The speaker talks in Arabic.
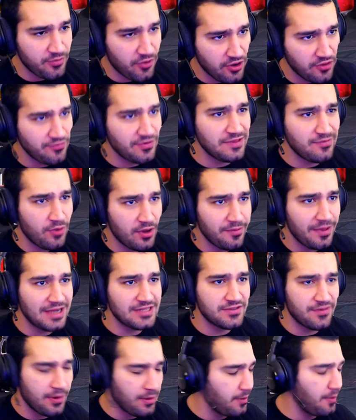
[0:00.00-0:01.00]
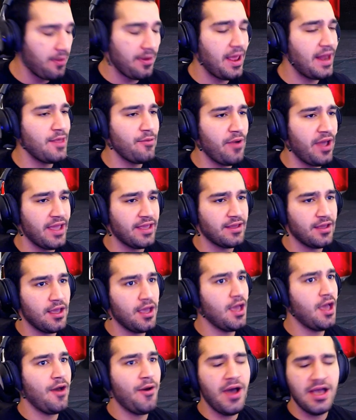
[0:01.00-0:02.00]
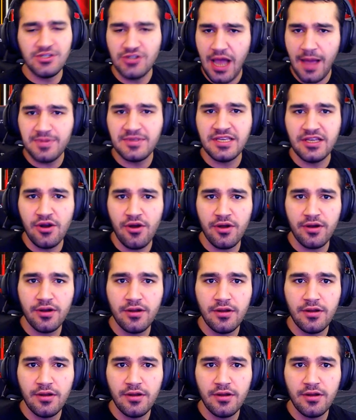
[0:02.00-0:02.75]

بول وفوتبول اني واي واي شعب بصير